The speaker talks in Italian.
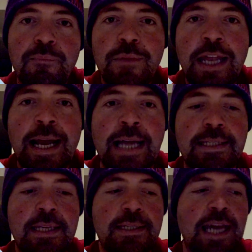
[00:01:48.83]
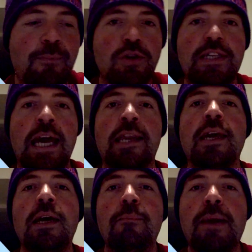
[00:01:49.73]
Ragazzi, siamo seri.
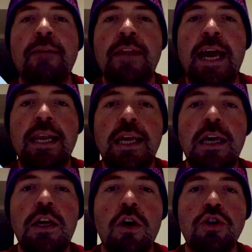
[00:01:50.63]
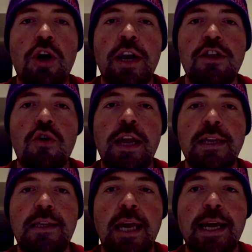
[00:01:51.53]
Prandelli, io do ragione a
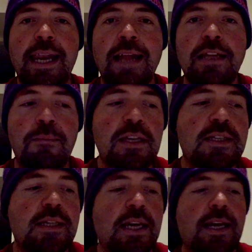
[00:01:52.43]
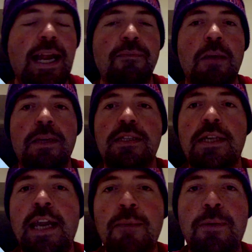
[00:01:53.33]
te, grande mister, grande
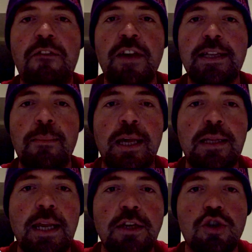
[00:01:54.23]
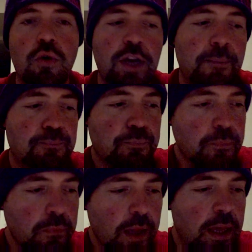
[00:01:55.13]
mister, hai perfettamente ragione.
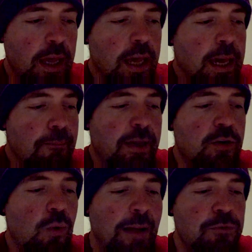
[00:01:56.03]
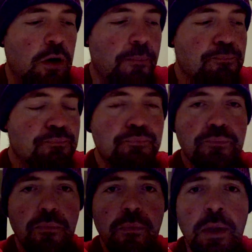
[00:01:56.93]
Per quanto,
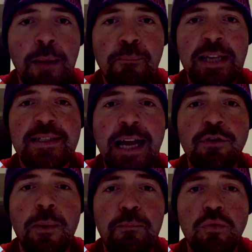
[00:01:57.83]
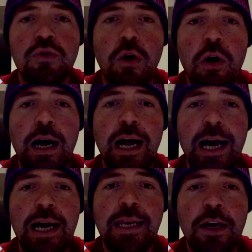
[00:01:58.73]
passando appunto
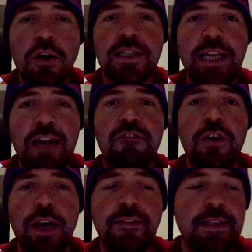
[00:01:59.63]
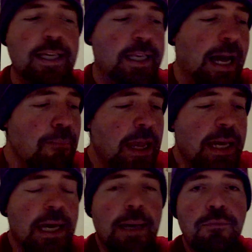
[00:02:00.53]
alle cose della Fiorentina,
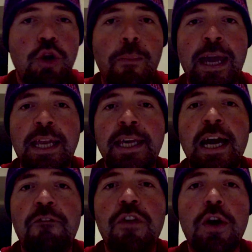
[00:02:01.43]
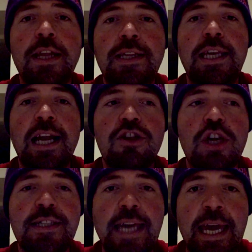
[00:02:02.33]
Domenica
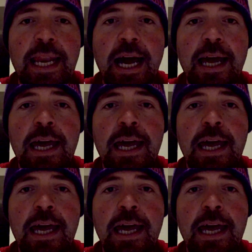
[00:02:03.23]
Fiorentina-Cesena.